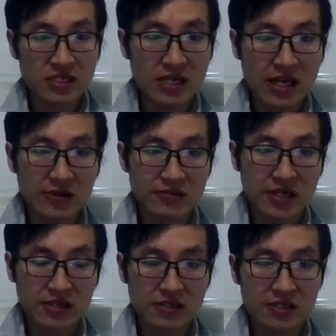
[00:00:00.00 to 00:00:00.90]
还有那
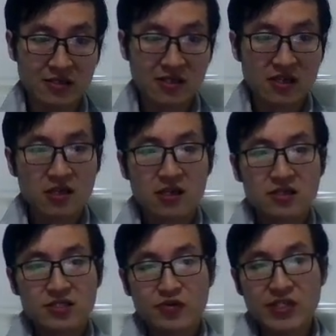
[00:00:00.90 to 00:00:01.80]
个
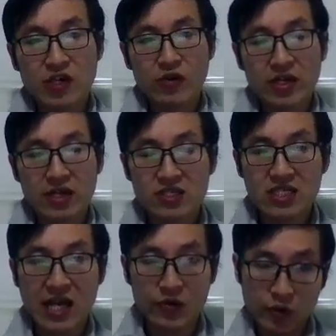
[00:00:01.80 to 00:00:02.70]
社会交往的一个
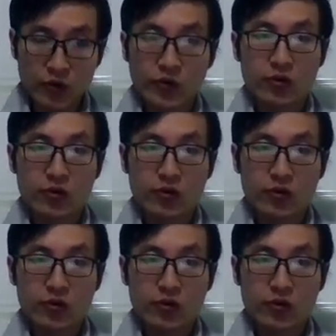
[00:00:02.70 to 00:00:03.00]
产物。